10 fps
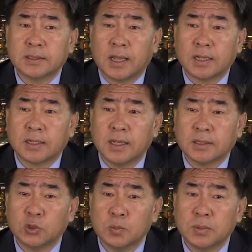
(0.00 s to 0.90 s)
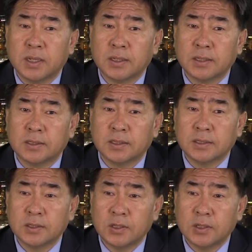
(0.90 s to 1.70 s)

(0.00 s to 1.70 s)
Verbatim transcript: 각각 전부 다그